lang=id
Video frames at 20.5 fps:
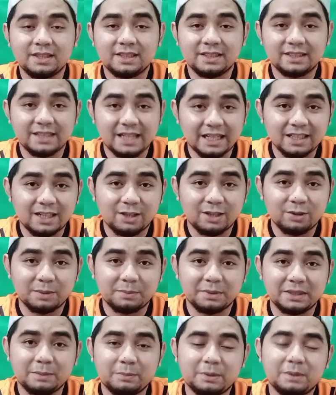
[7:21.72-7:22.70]
dan kalau
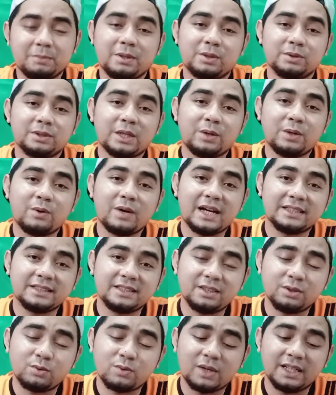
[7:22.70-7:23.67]
teman-teman mau tahu
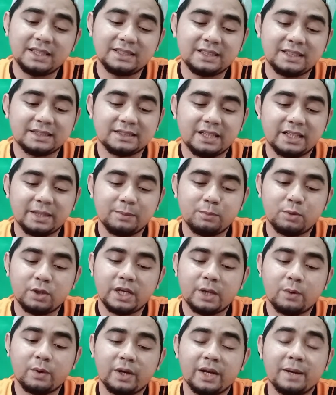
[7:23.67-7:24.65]
hasil kualitas dari
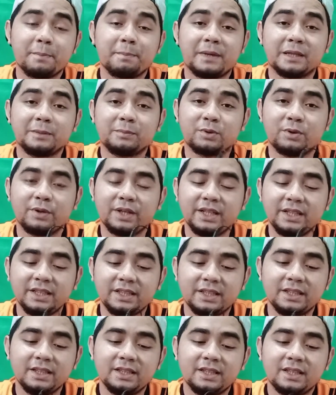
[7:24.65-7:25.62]
Boya WM4 Pro
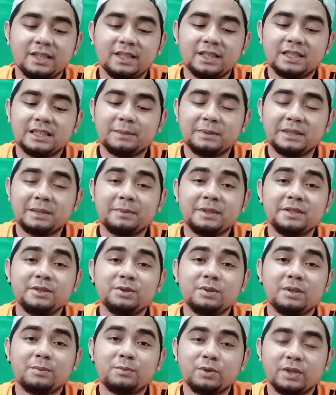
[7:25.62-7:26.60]
ini, teman-teman
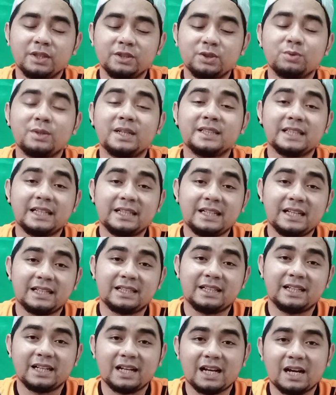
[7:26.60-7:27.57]
juga mungkin sudah sadar
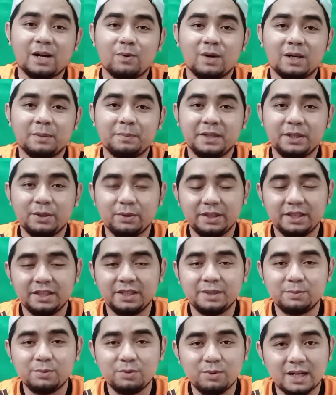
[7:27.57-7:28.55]
dari awal video ini
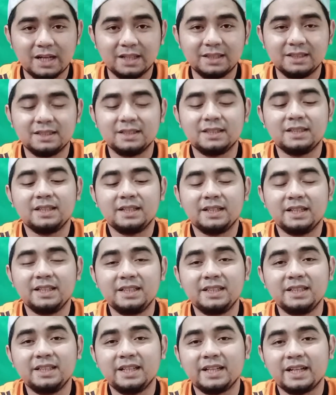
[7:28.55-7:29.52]
dibuat,
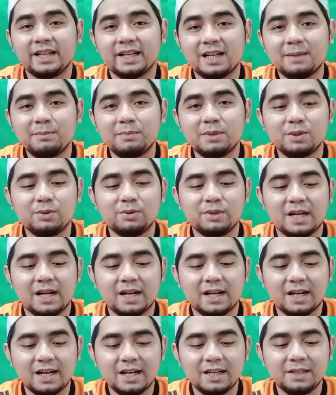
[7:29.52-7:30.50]
ini direkam
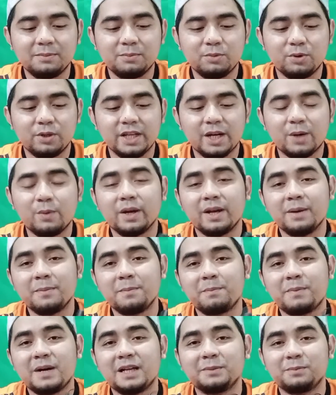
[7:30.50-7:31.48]
menggunakan Boya
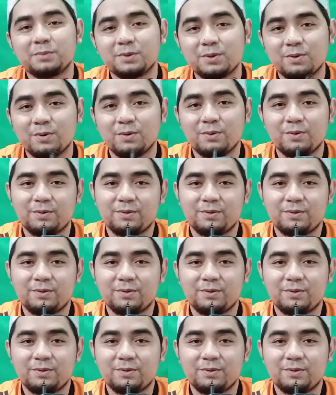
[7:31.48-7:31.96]
WM4 Pro.